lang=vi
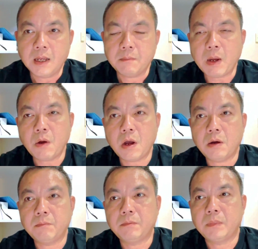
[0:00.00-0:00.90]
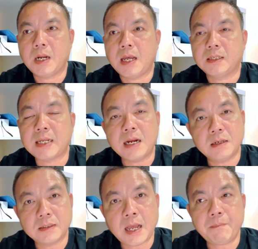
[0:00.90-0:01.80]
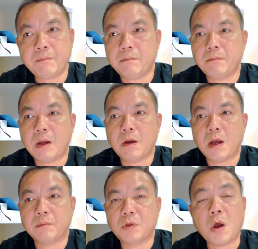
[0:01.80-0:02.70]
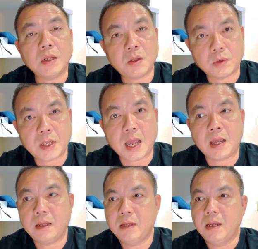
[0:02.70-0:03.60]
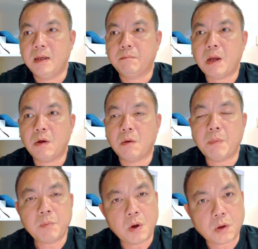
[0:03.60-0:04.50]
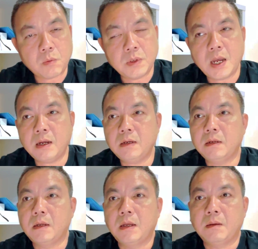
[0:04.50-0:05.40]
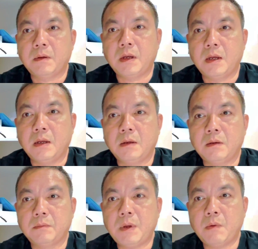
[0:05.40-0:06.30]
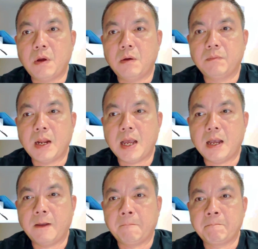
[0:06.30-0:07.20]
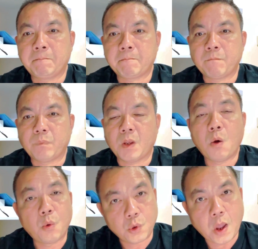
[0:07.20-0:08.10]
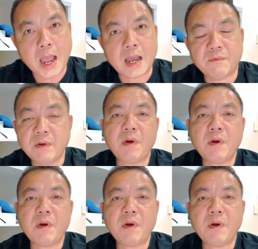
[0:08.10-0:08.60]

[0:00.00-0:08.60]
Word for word: bao gồm là trả lương thấp, bao gồm chỗ ở tồi tệ, bao gồm bóc lột công nhân, bao gồm là hù dọa, vân